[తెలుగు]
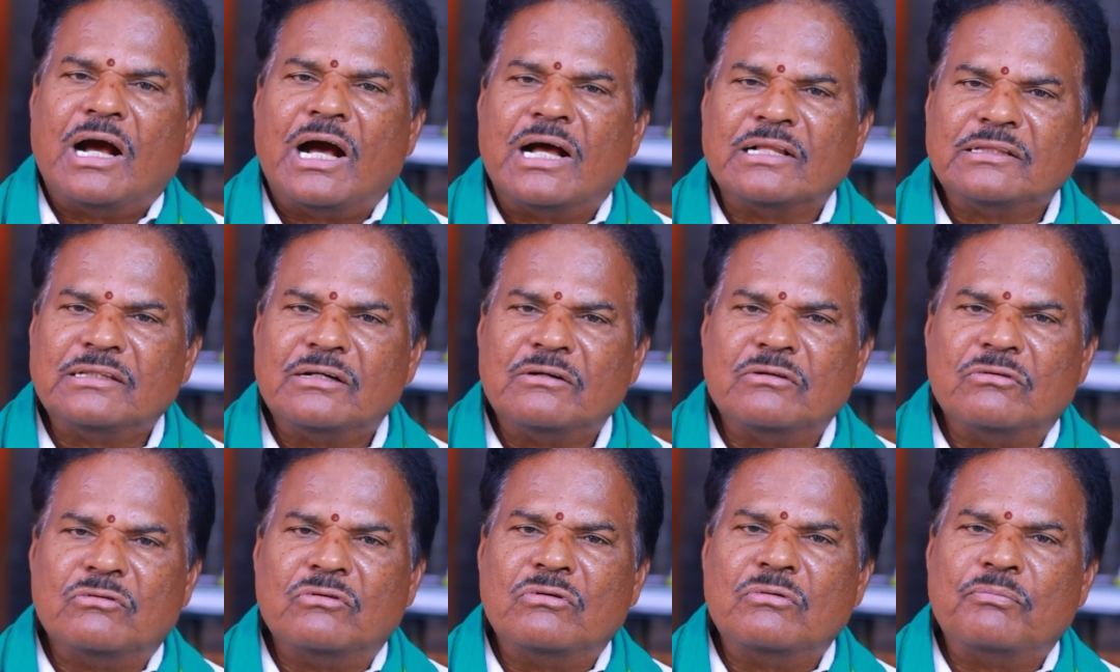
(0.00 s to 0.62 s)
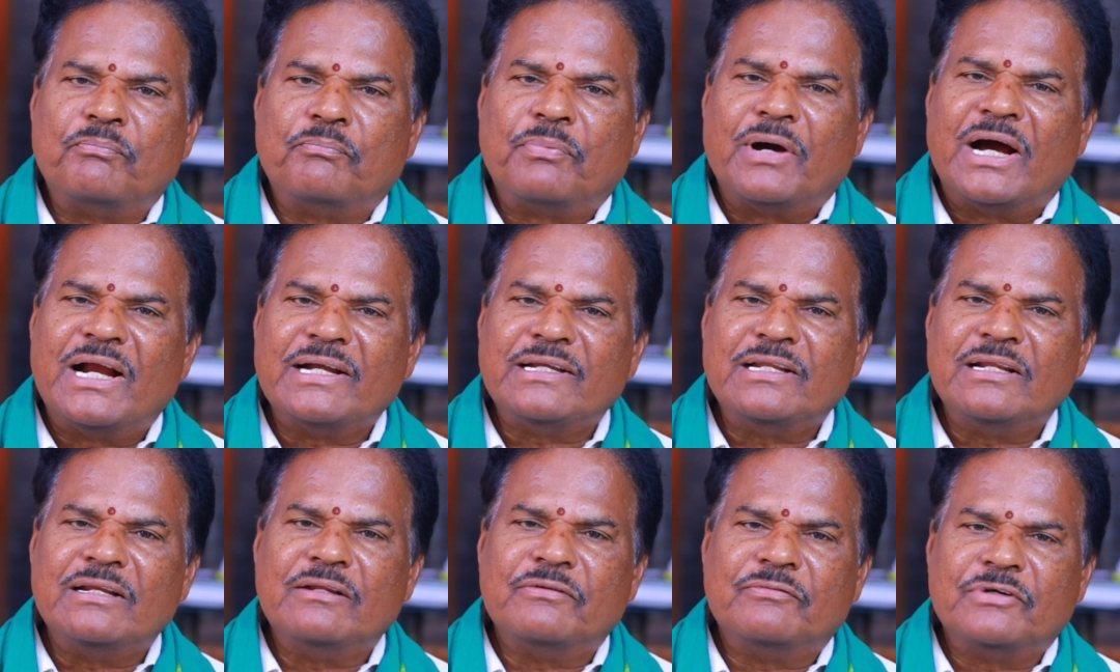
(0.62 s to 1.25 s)
అతడు
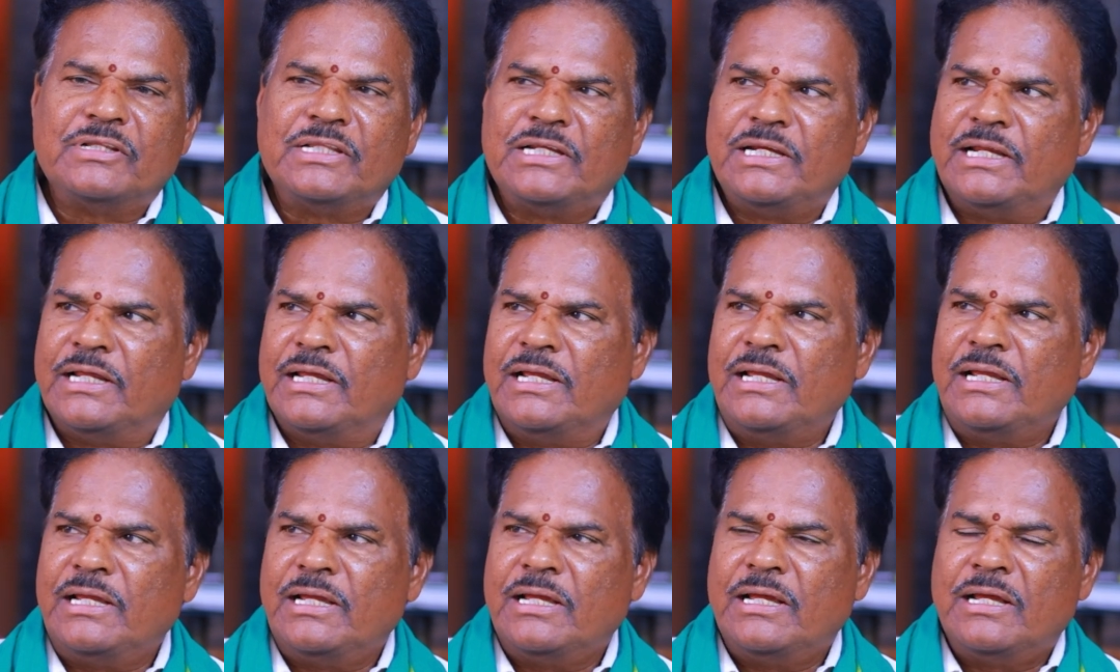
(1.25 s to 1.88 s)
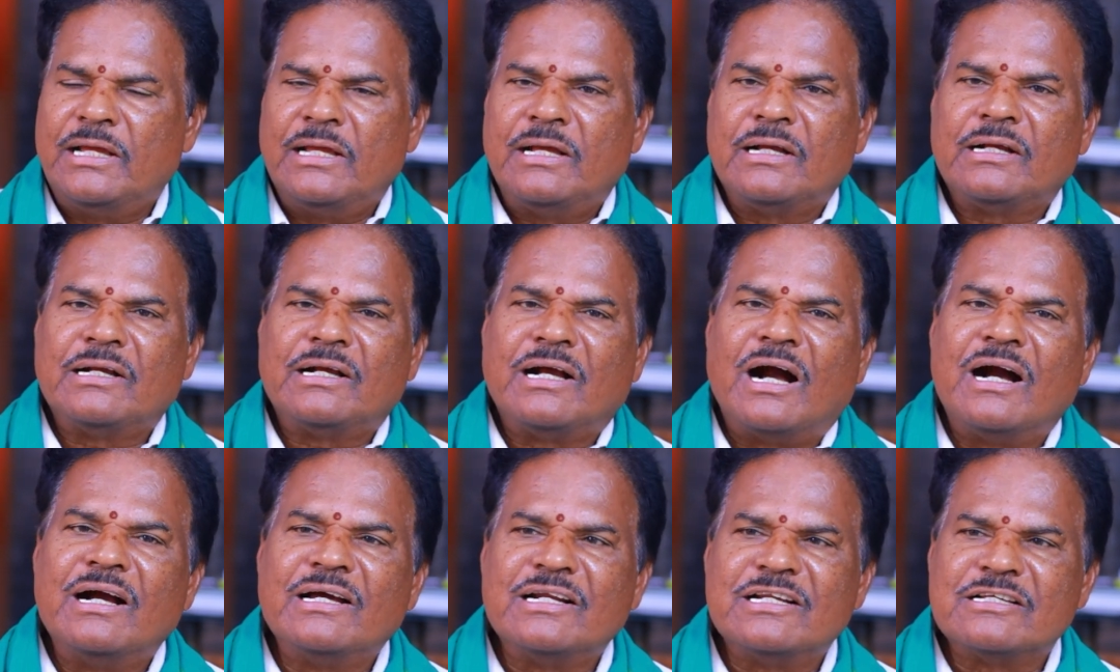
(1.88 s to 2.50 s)
పార్టీని వదిలి
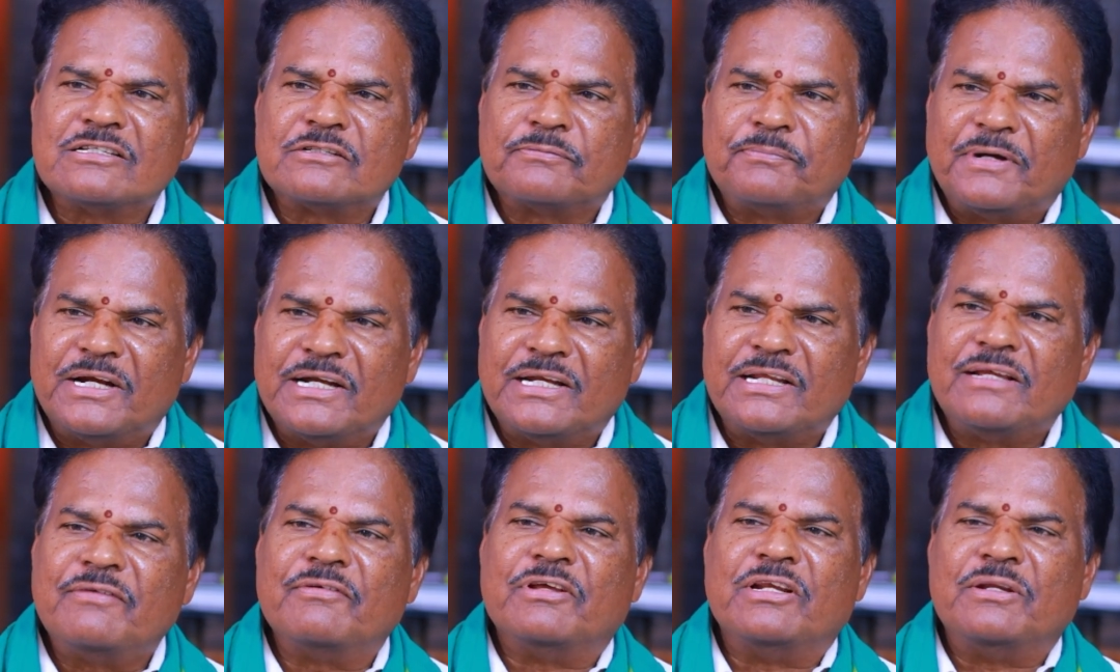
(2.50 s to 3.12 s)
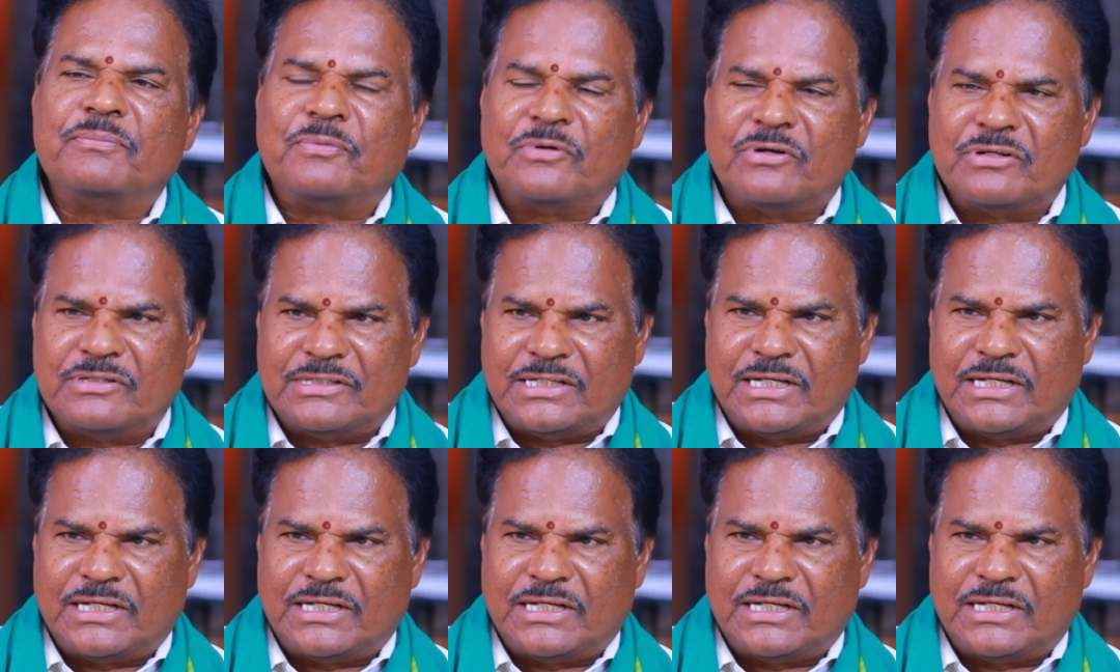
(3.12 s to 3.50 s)
కాంగ్రెస్ పార్టీకి వెళ్ళిపోవడం